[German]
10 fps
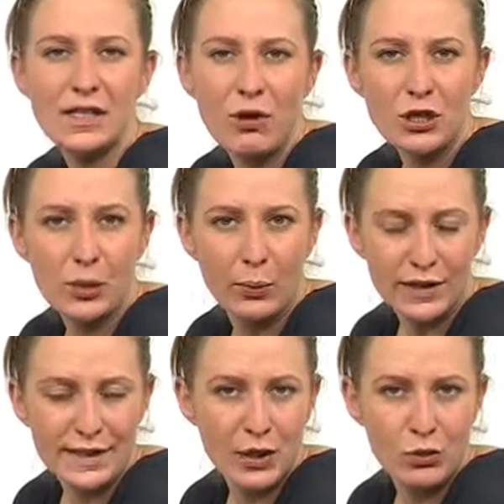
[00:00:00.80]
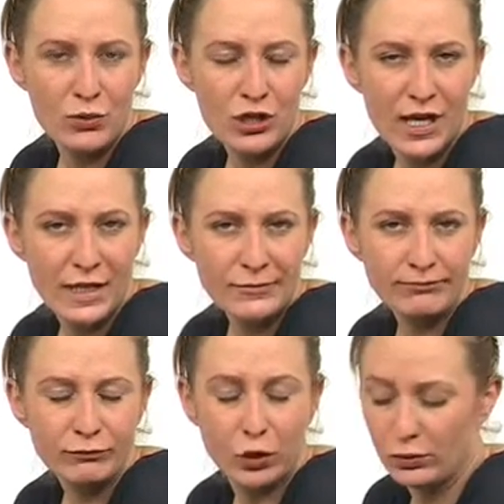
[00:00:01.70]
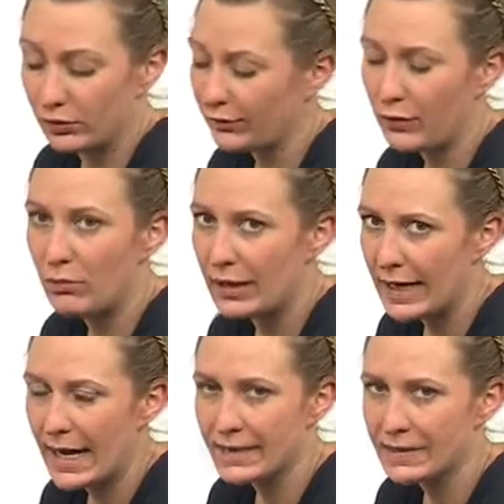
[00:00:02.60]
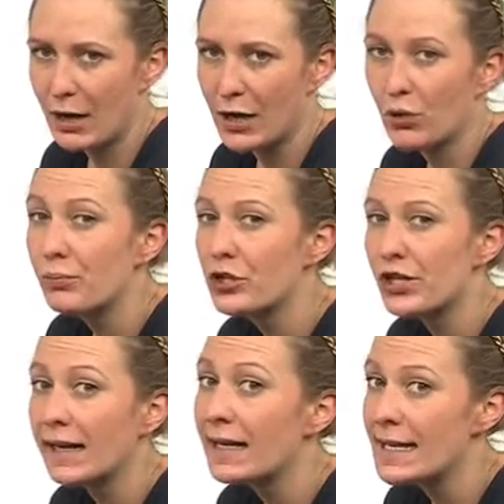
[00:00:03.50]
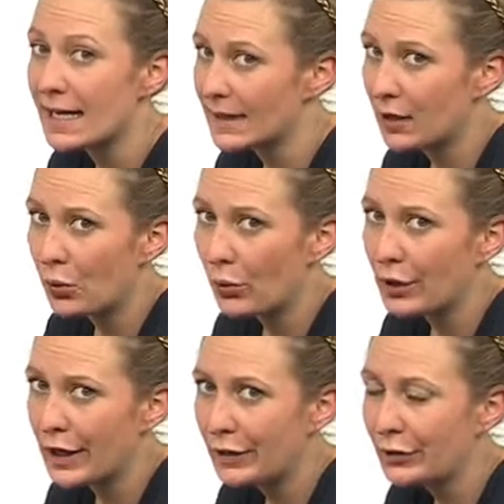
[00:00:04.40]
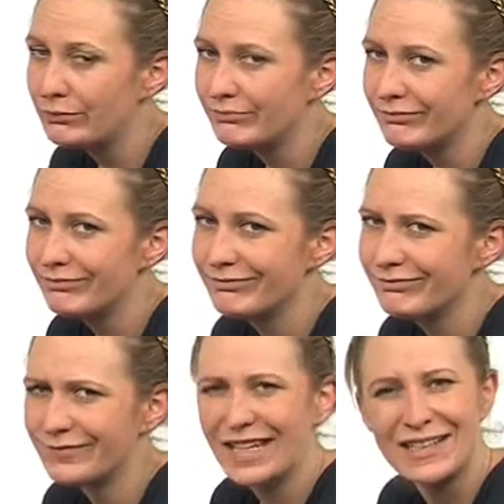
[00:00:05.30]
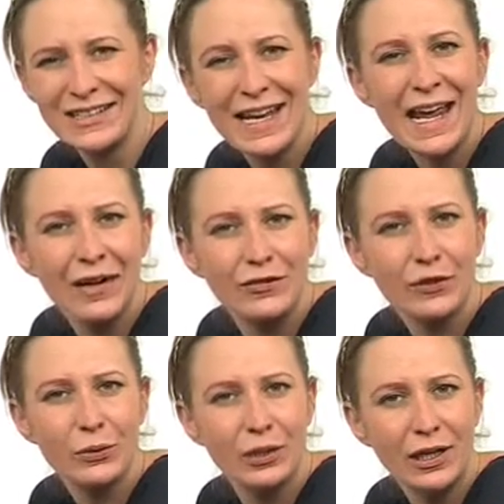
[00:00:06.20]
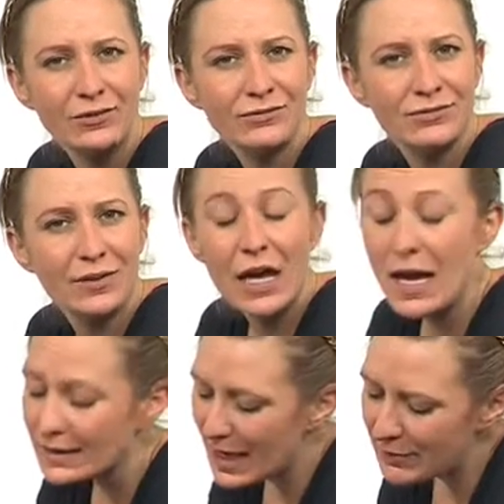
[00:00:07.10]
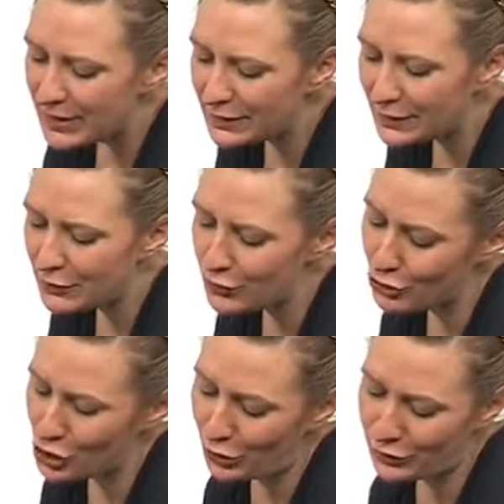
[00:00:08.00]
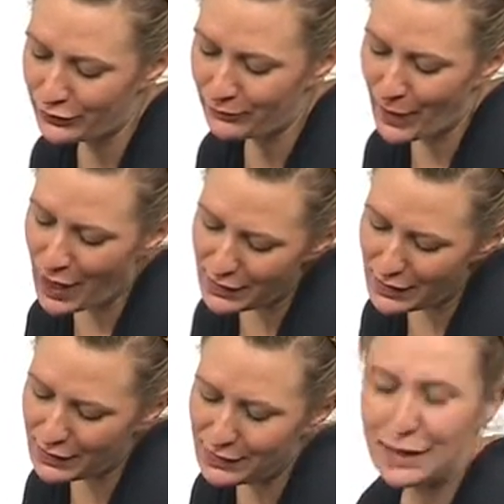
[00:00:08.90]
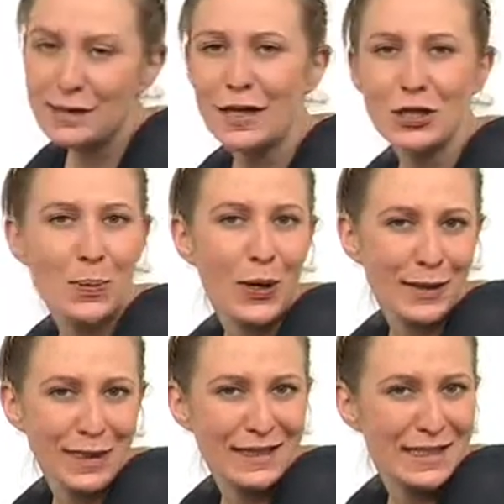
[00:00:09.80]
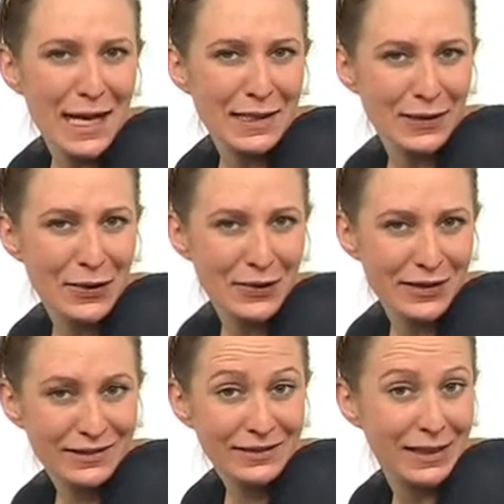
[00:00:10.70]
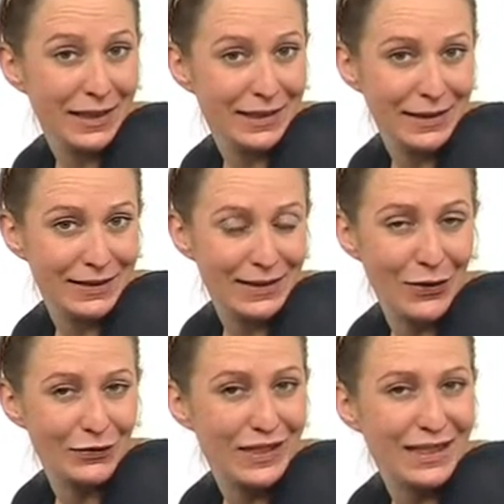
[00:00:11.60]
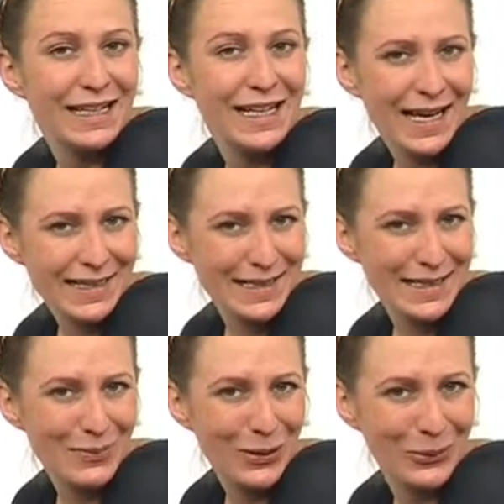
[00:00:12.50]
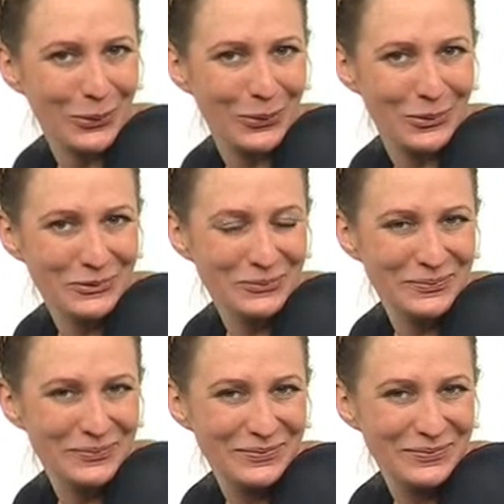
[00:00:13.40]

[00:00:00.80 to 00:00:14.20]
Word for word: Sie wollen die Uhrzeit umstellen und fummeln erstmal umständlich an der Krone herum? Das nervt, oder? Damit ist jetzt Schluss, denn dieser sportliche Zeitgenosse reagiert auf die kleinste Berührung.